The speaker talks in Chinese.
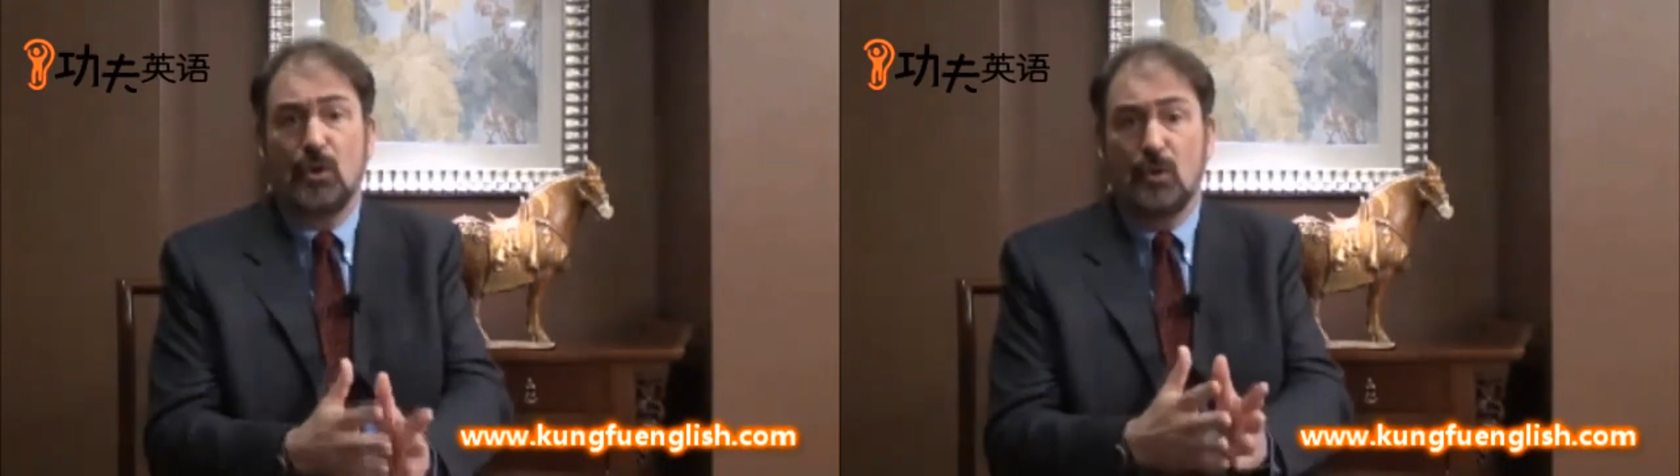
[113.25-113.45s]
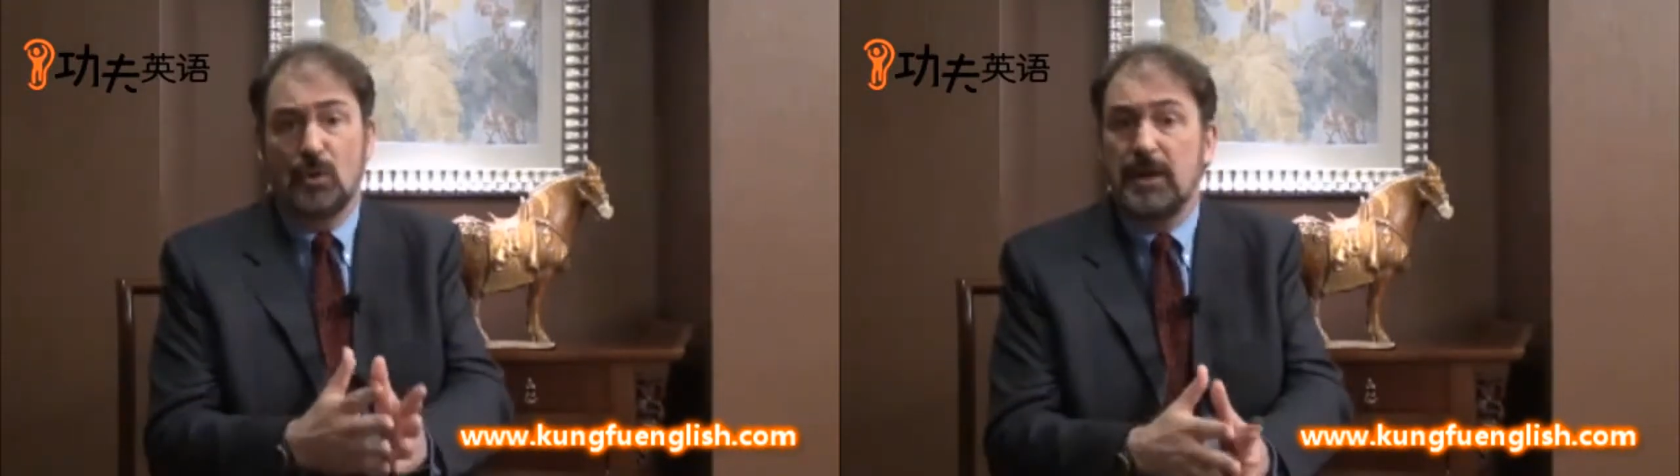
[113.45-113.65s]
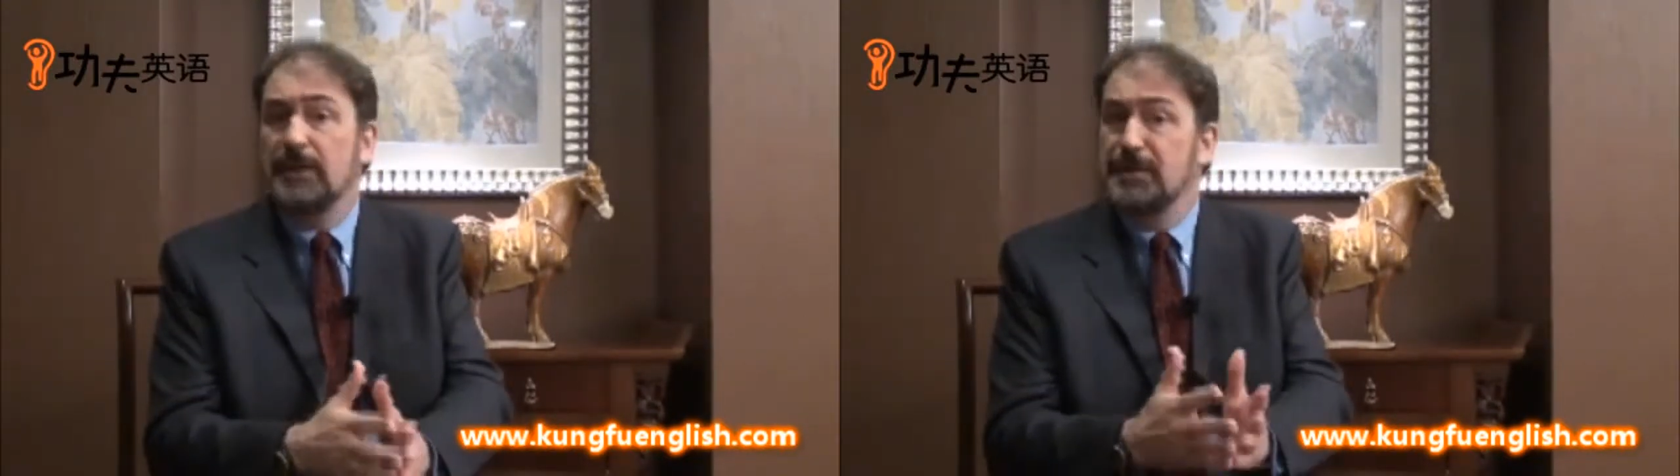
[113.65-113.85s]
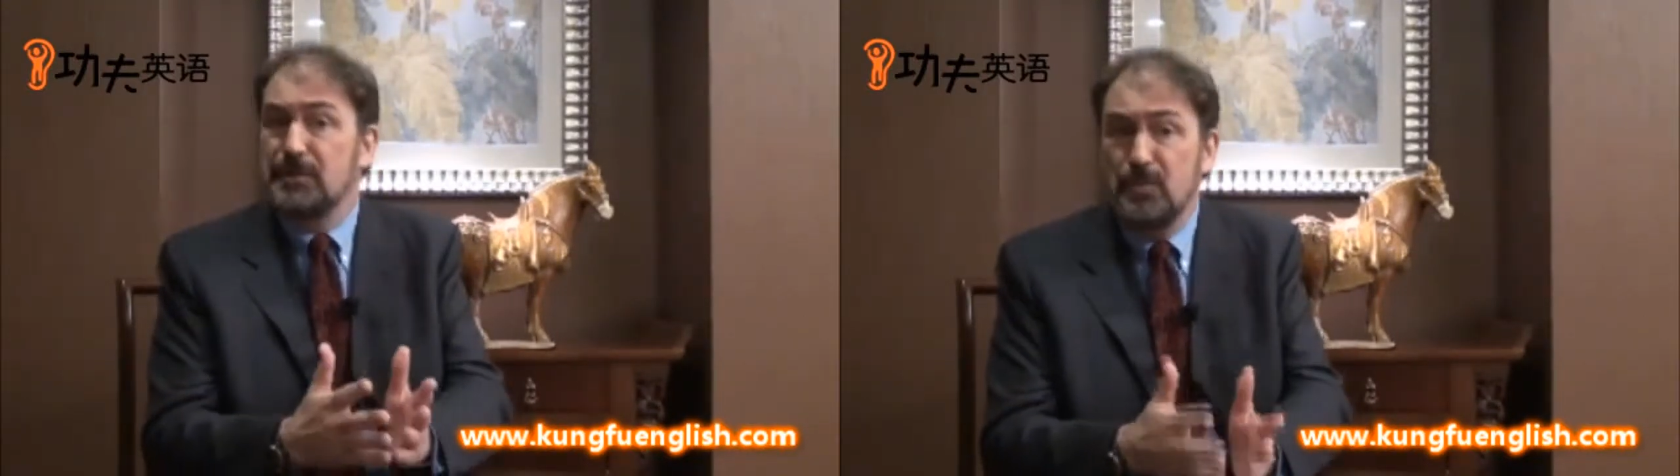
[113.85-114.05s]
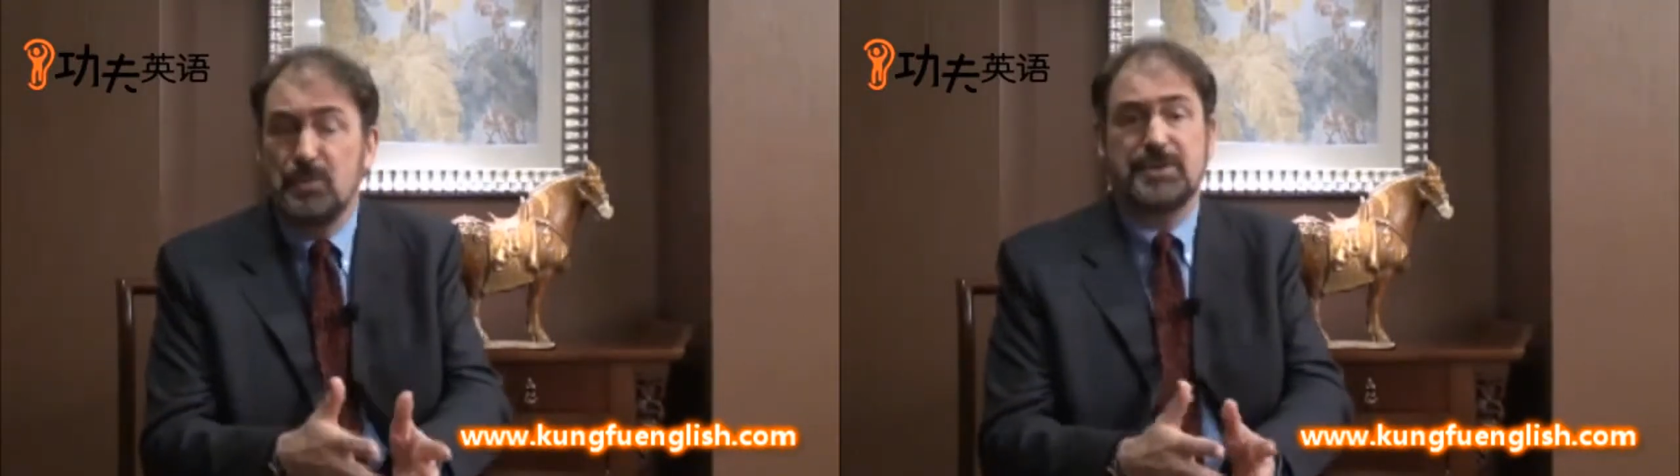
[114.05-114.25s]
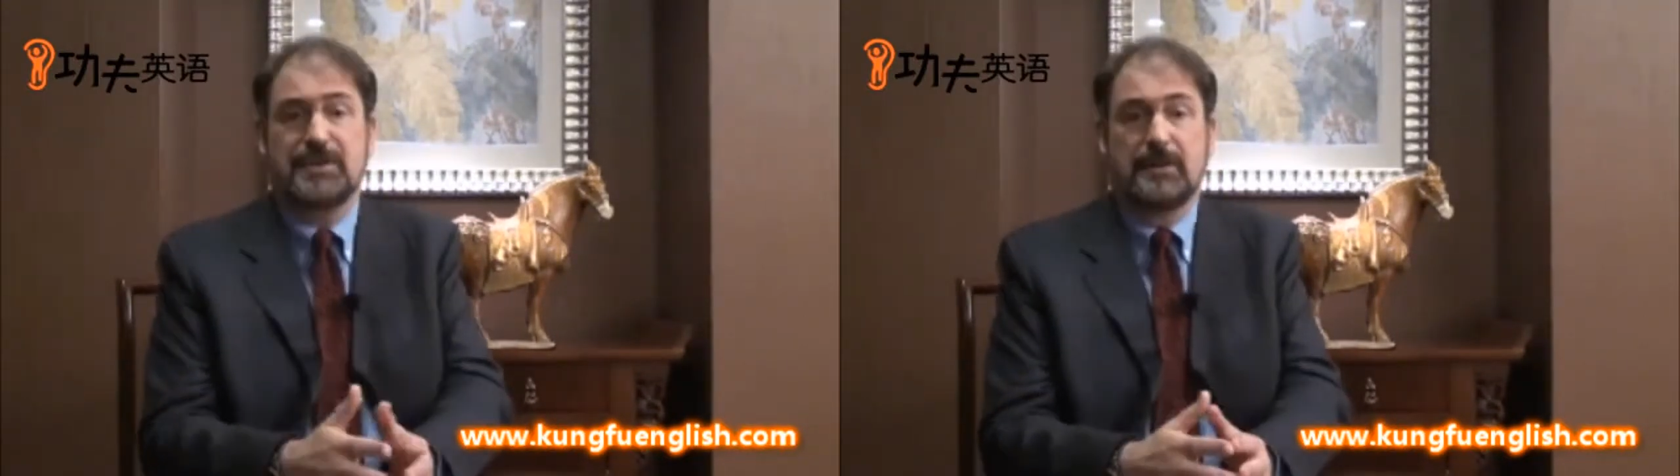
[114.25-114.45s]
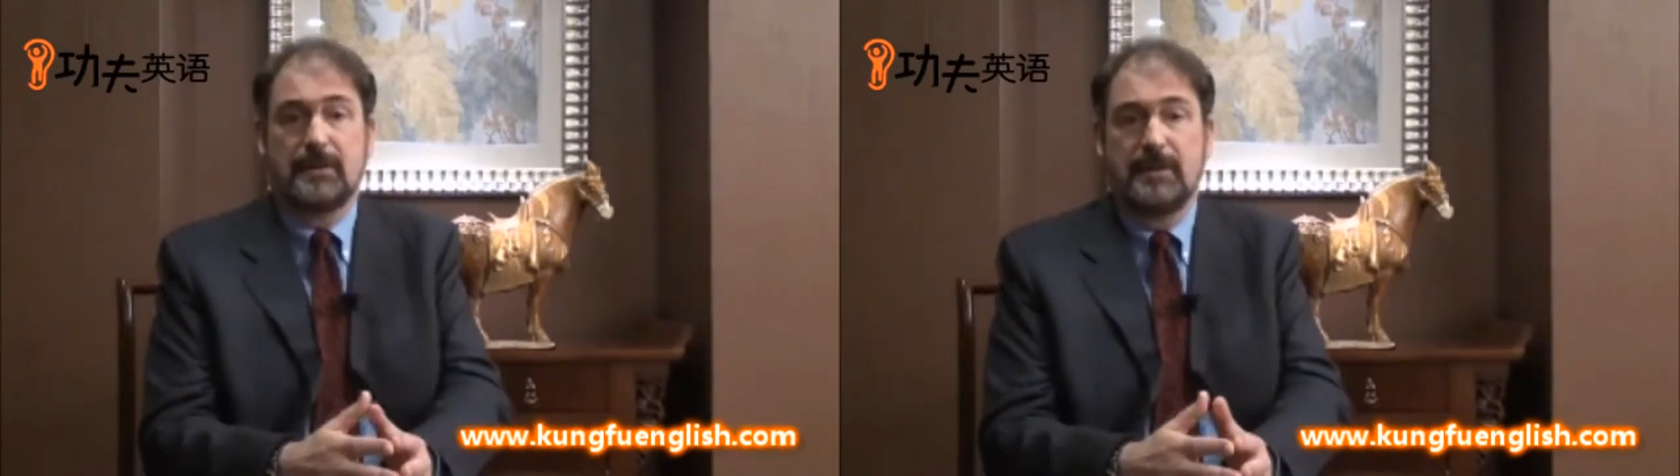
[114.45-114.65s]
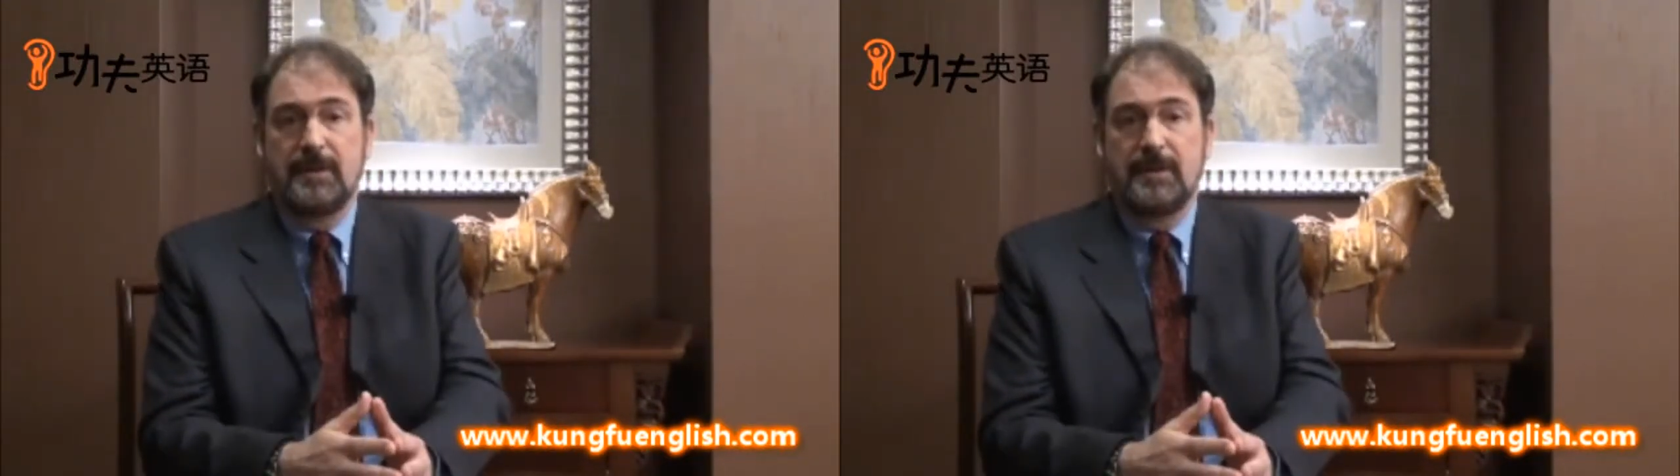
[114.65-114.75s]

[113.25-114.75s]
同样的故事。